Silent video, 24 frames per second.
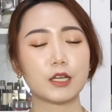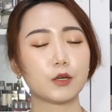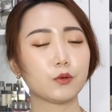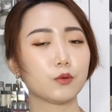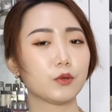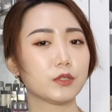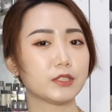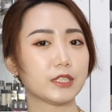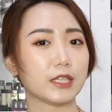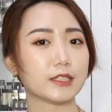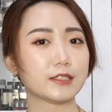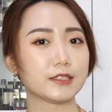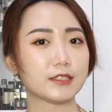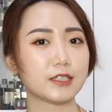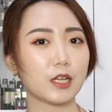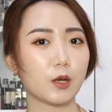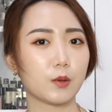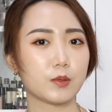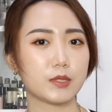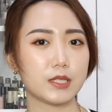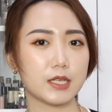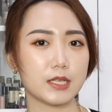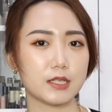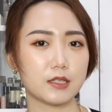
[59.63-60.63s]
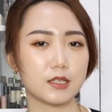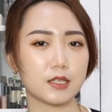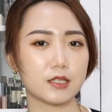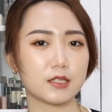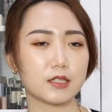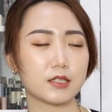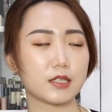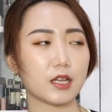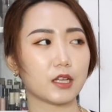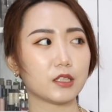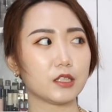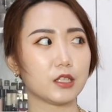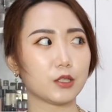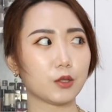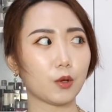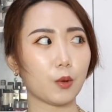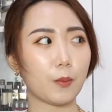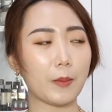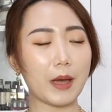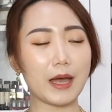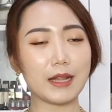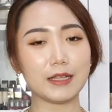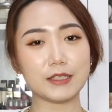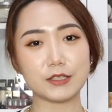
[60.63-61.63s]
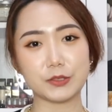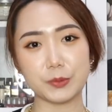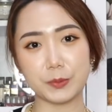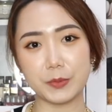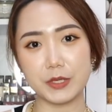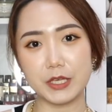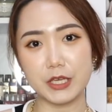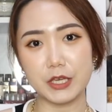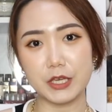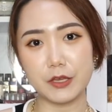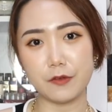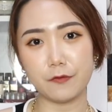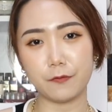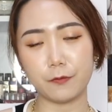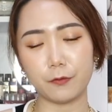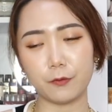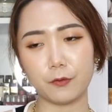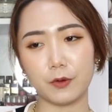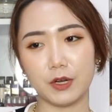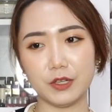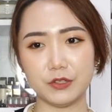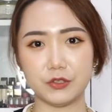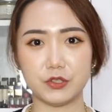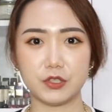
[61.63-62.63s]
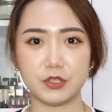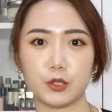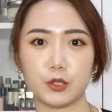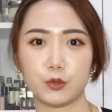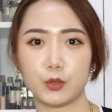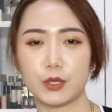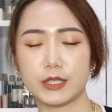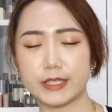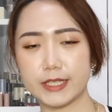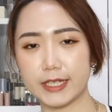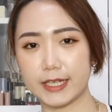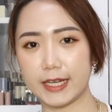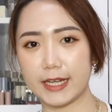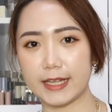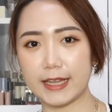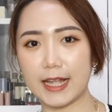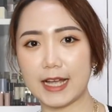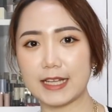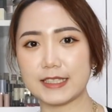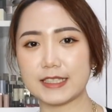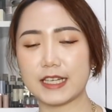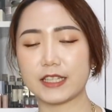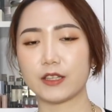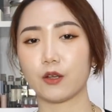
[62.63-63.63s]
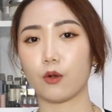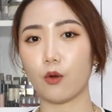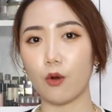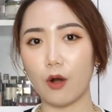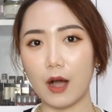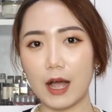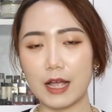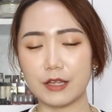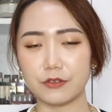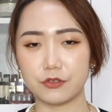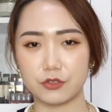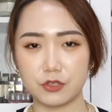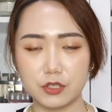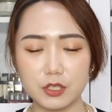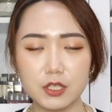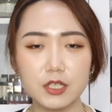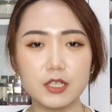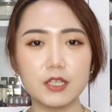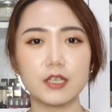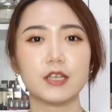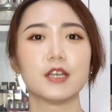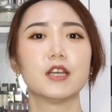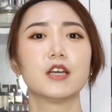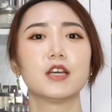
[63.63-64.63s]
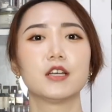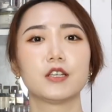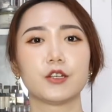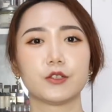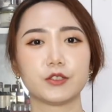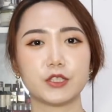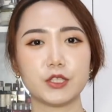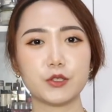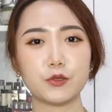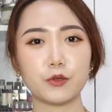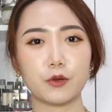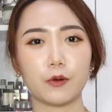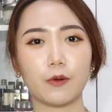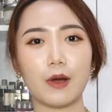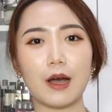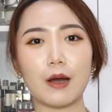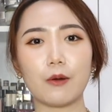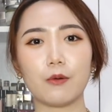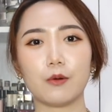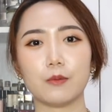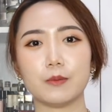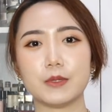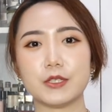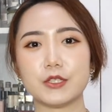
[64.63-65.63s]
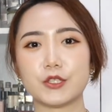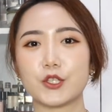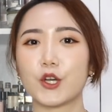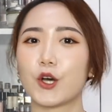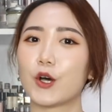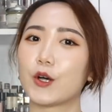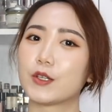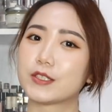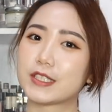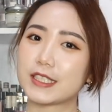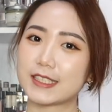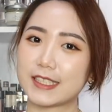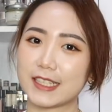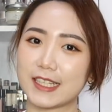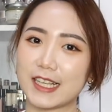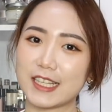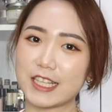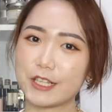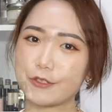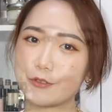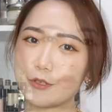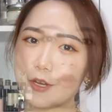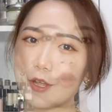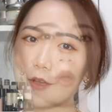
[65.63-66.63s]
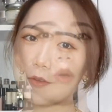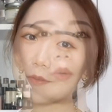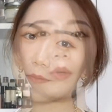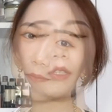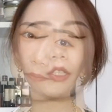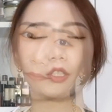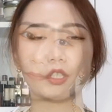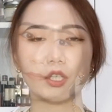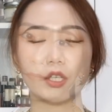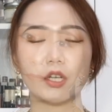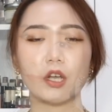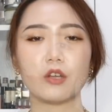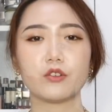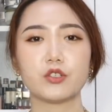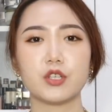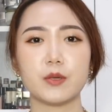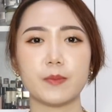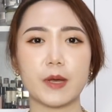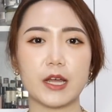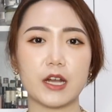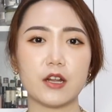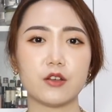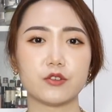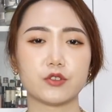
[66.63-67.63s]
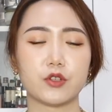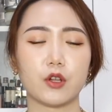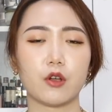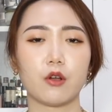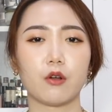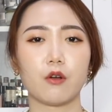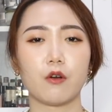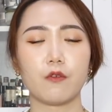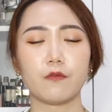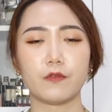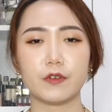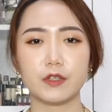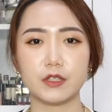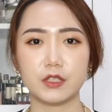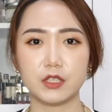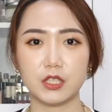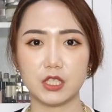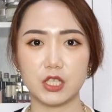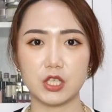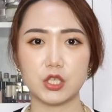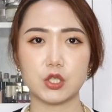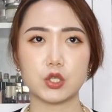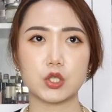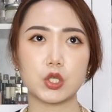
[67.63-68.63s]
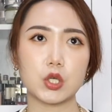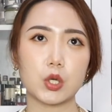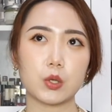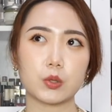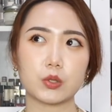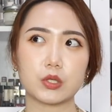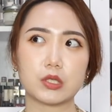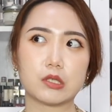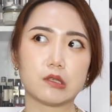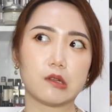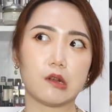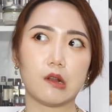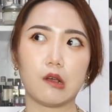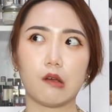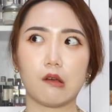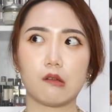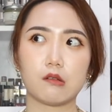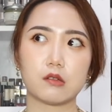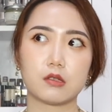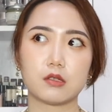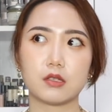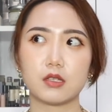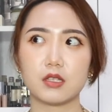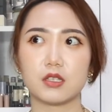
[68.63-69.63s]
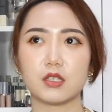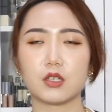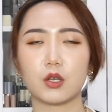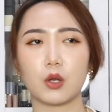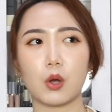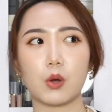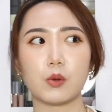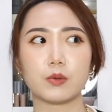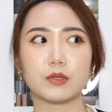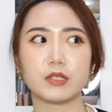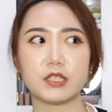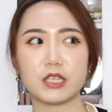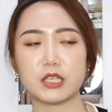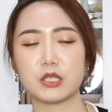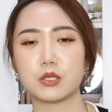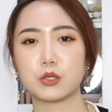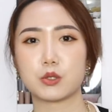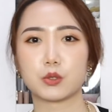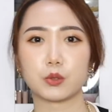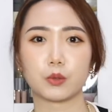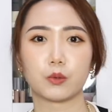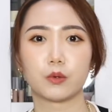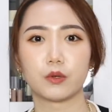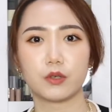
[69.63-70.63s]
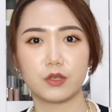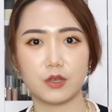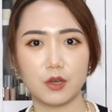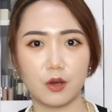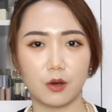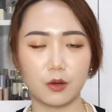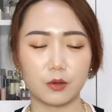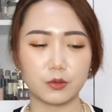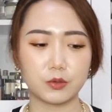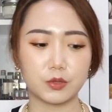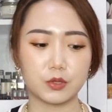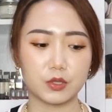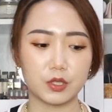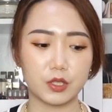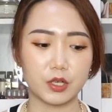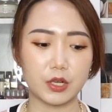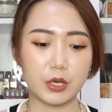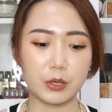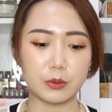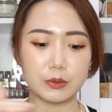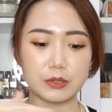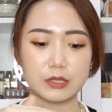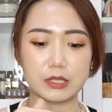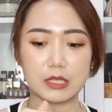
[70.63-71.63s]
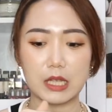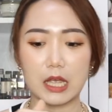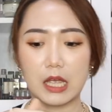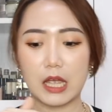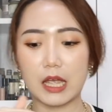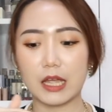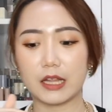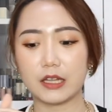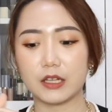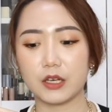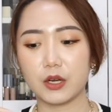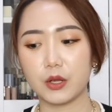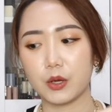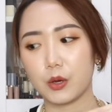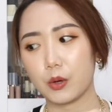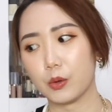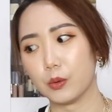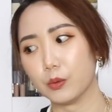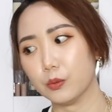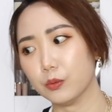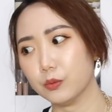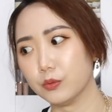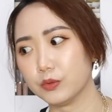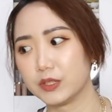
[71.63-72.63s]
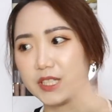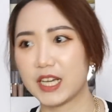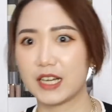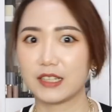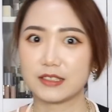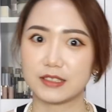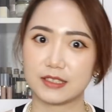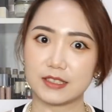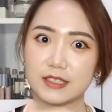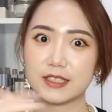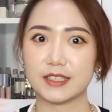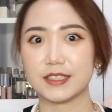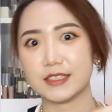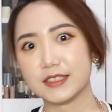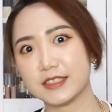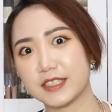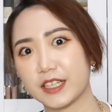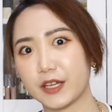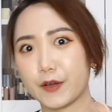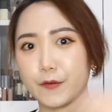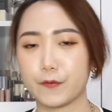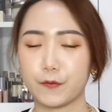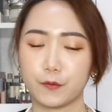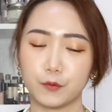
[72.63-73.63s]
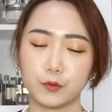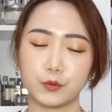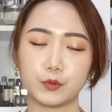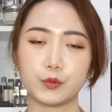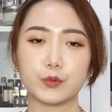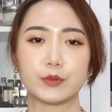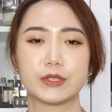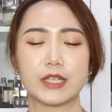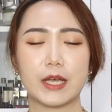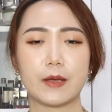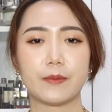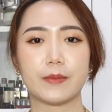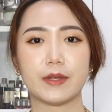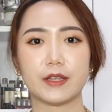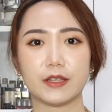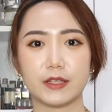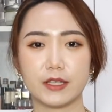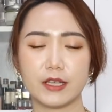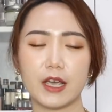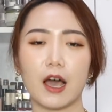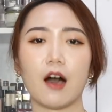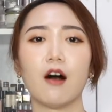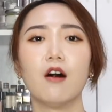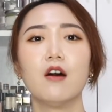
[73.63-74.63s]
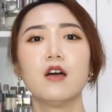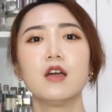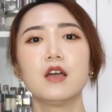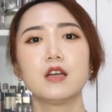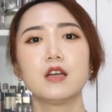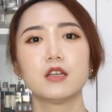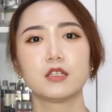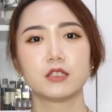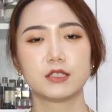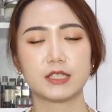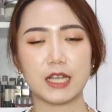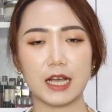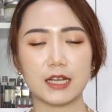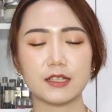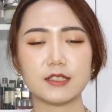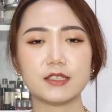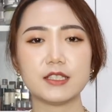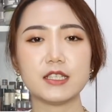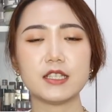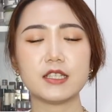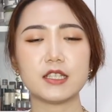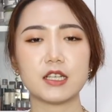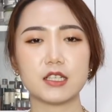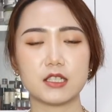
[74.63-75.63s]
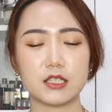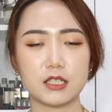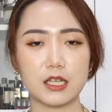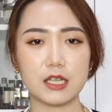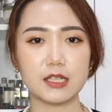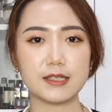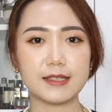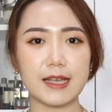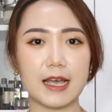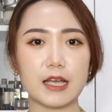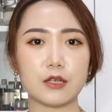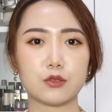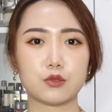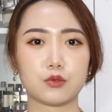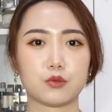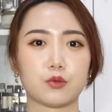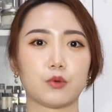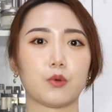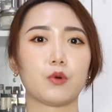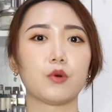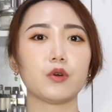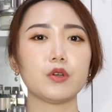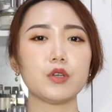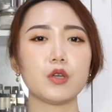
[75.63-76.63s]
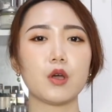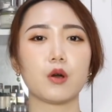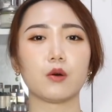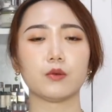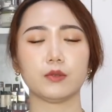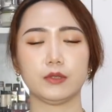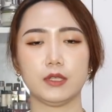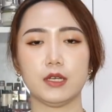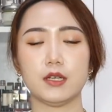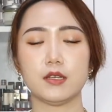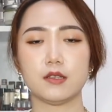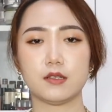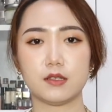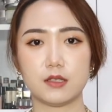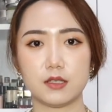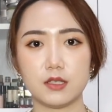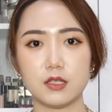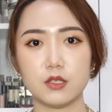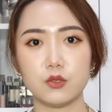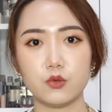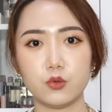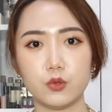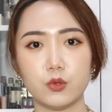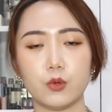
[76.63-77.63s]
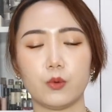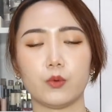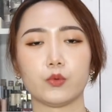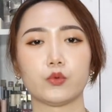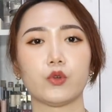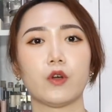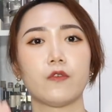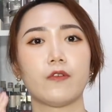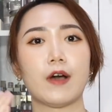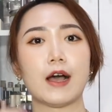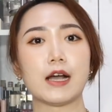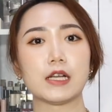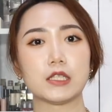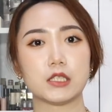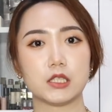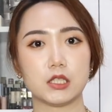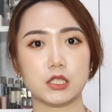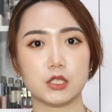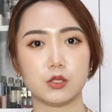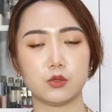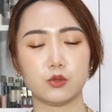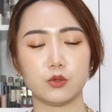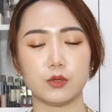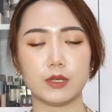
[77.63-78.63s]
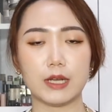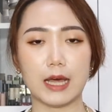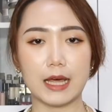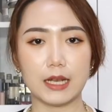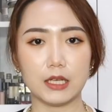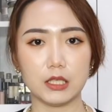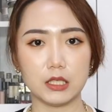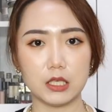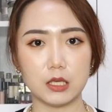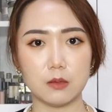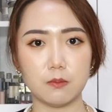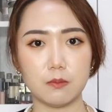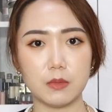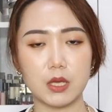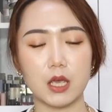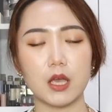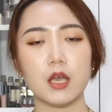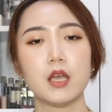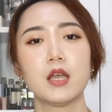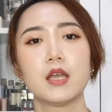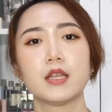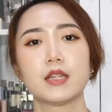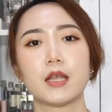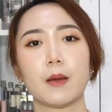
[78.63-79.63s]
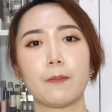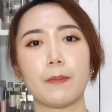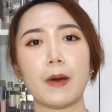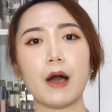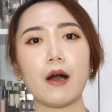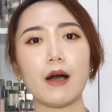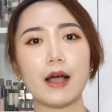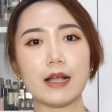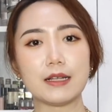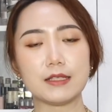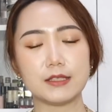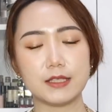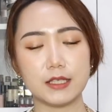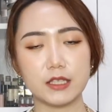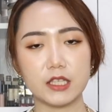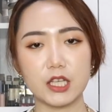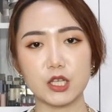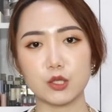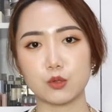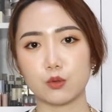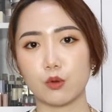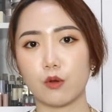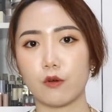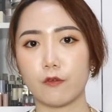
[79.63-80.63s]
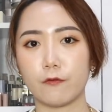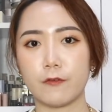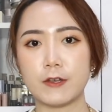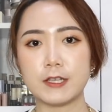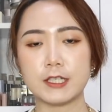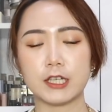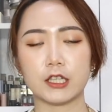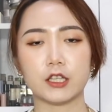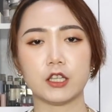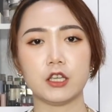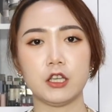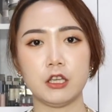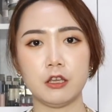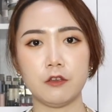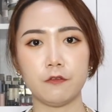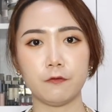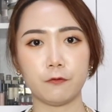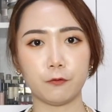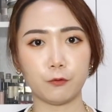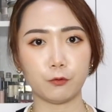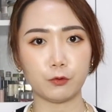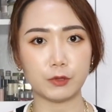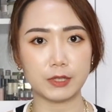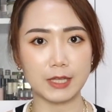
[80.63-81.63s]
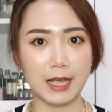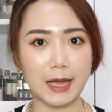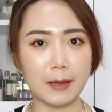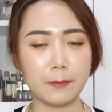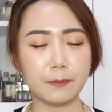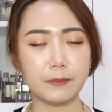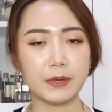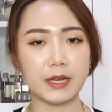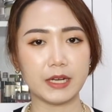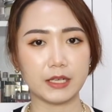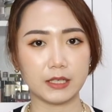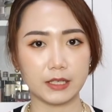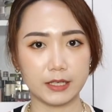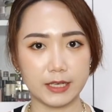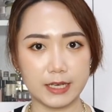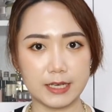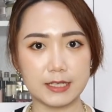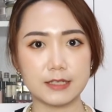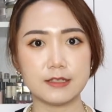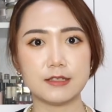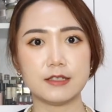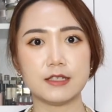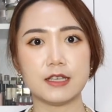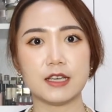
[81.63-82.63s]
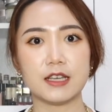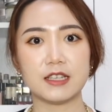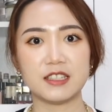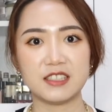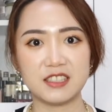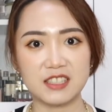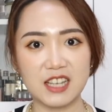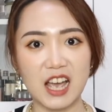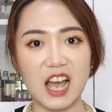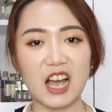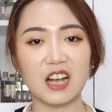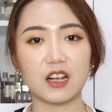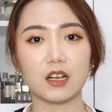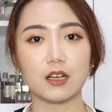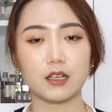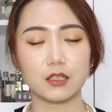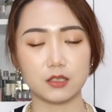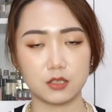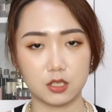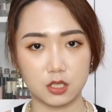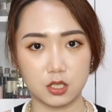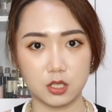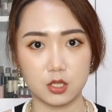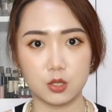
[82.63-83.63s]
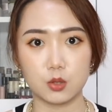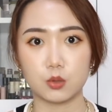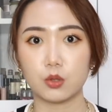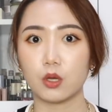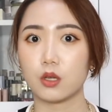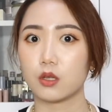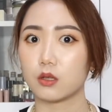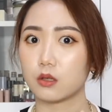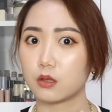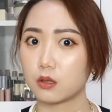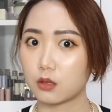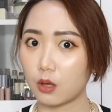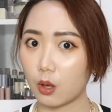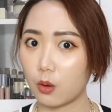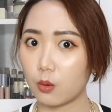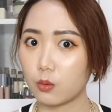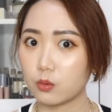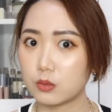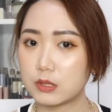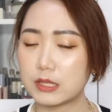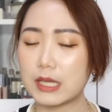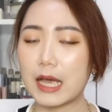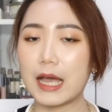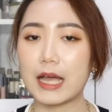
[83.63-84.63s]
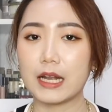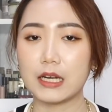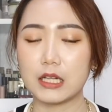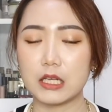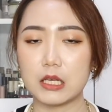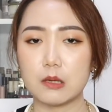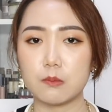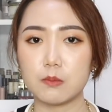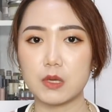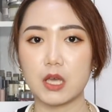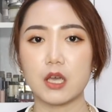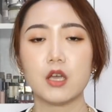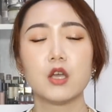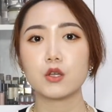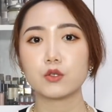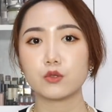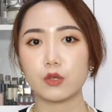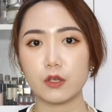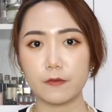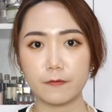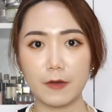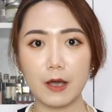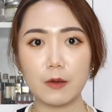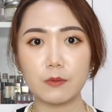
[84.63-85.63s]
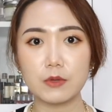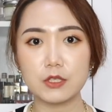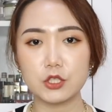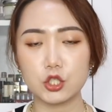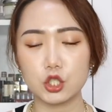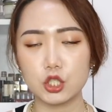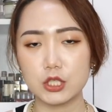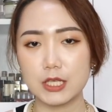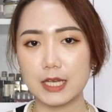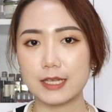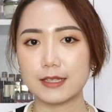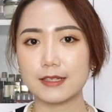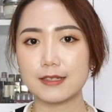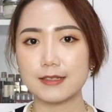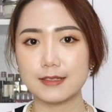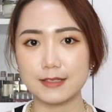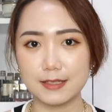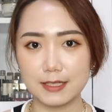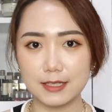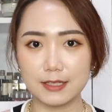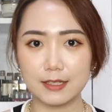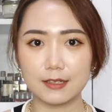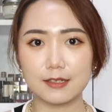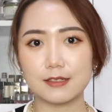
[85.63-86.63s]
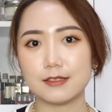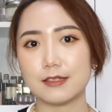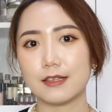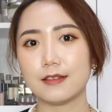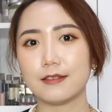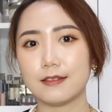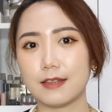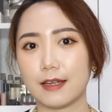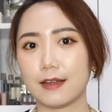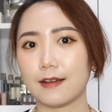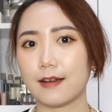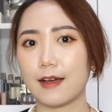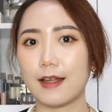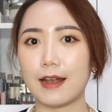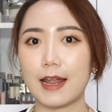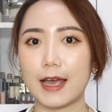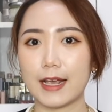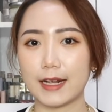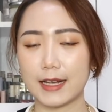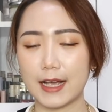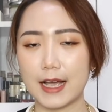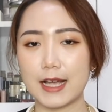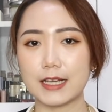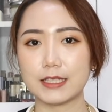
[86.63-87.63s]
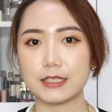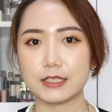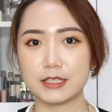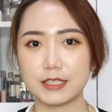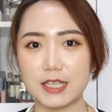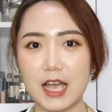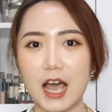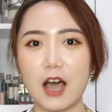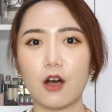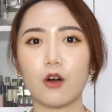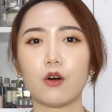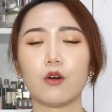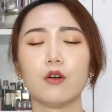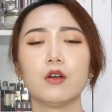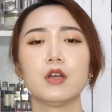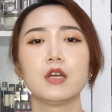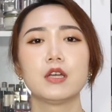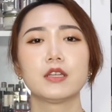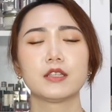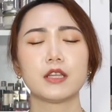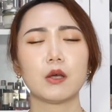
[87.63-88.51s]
那如果想知道我这一阵子到底都买了什么衣服，很推荐给大家的款式，有兴趣的话，我们就接着看下去喽。我的身高是一百六十六公分，体重是六四公斤左右，就是六三六五这样。子这个幅度在那边跳，详细的身材所有的资讯我都会放在资讯栏里面，那包含今天所有分享的衣服单品链接、价格、尺寸都在里面，所以发问之前呢，记得先点开来看一下哦。